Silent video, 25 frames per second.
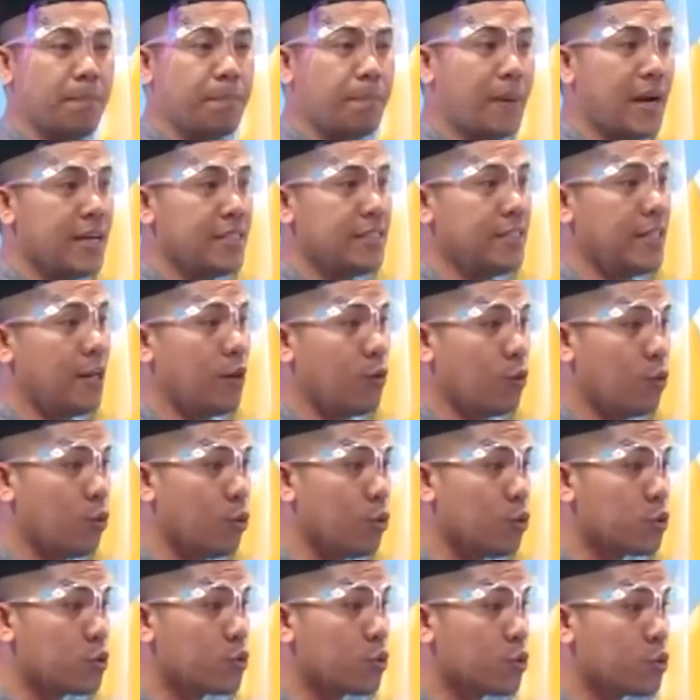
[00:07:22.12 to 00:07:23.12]
panjang
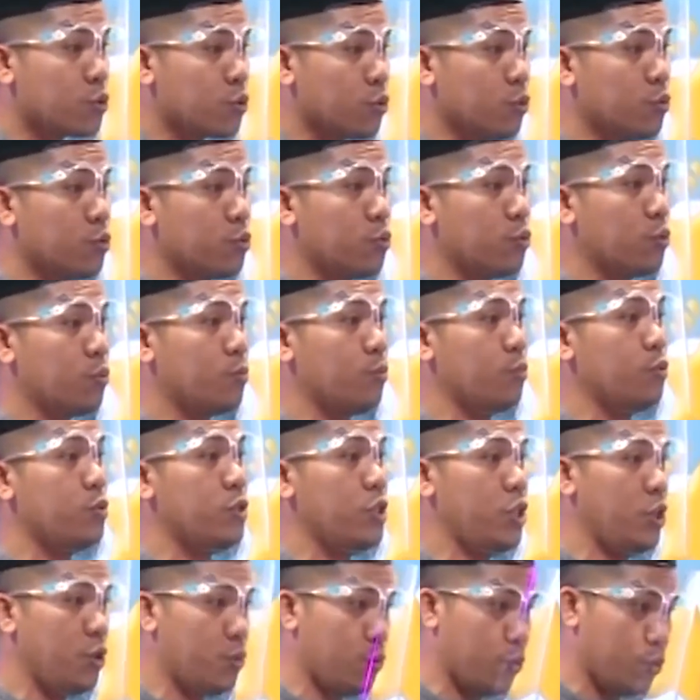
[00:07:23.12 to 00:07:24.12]
khusus untuk
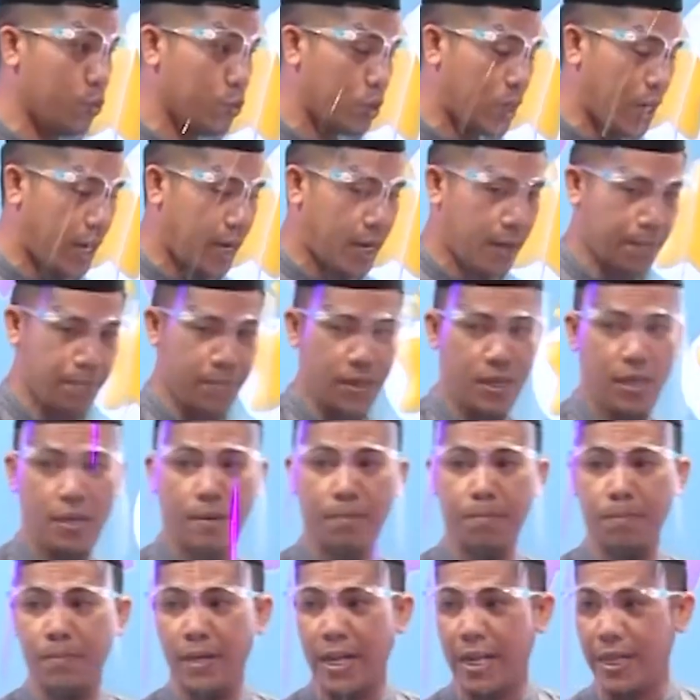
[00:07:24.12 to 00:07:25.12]
bunyi U Kak Habib
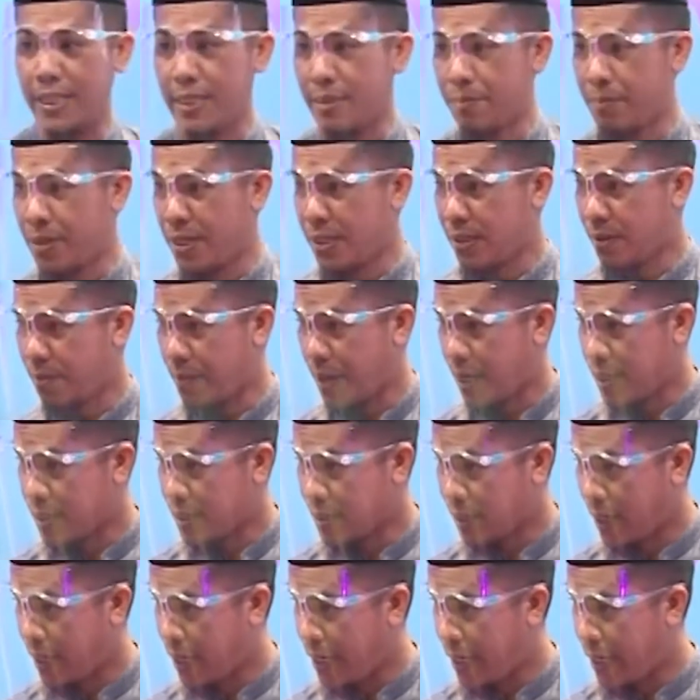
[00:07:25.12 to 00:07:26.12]
dan teman-teman
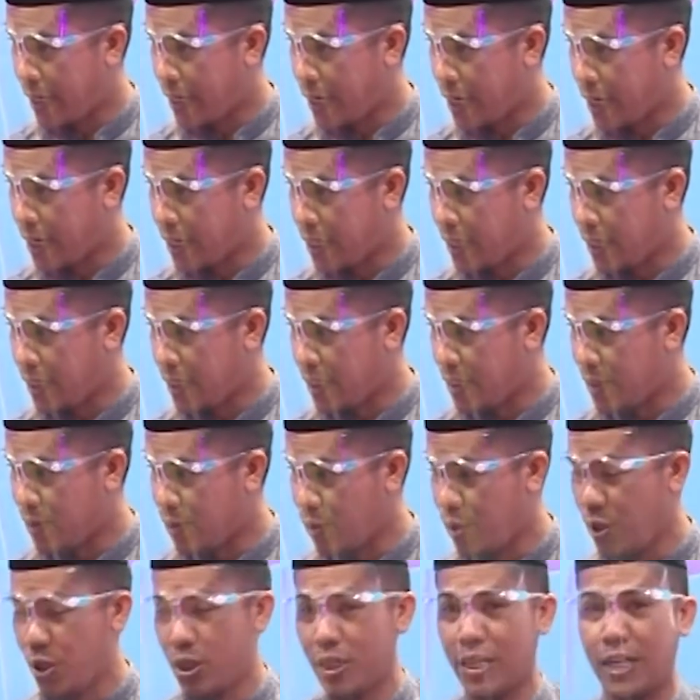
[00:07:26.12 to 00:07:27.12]
soleh yang ada di
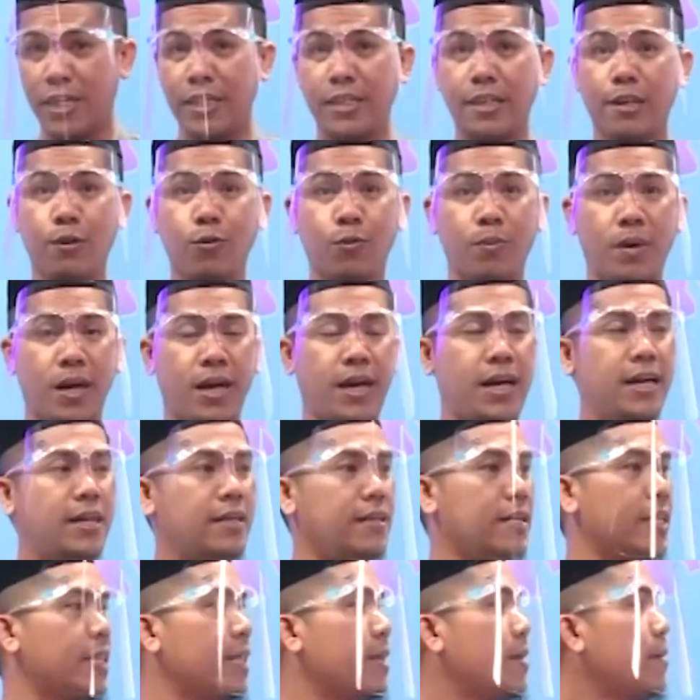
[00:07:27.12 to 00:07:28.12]
studio dan di rumah.
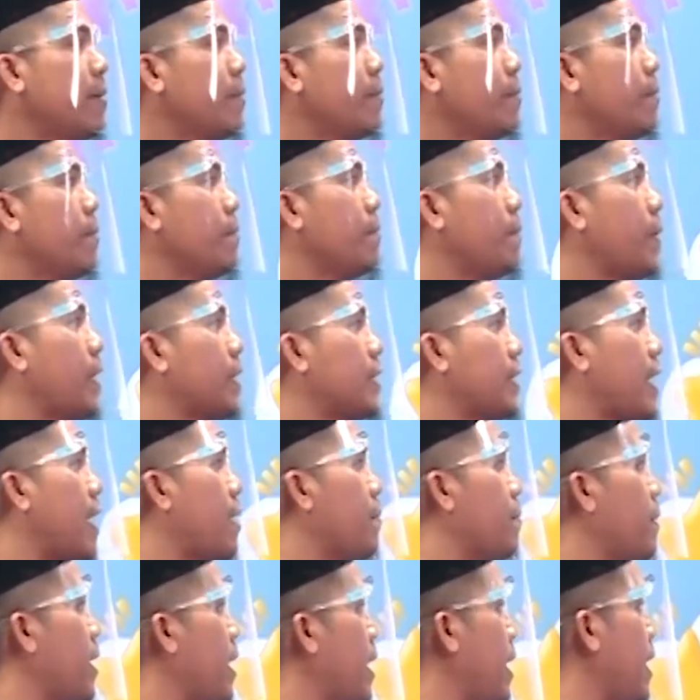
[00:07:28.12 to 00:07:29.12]

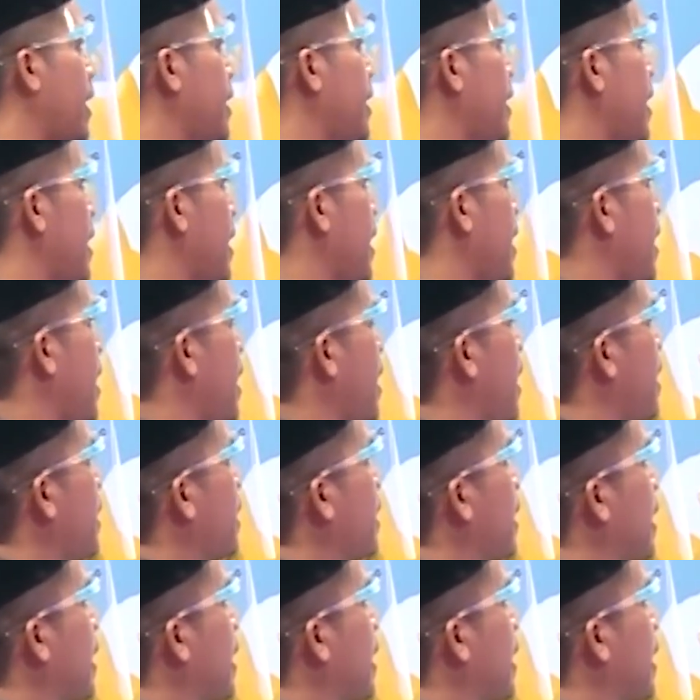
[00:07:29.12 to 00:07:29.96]
Pertama adalah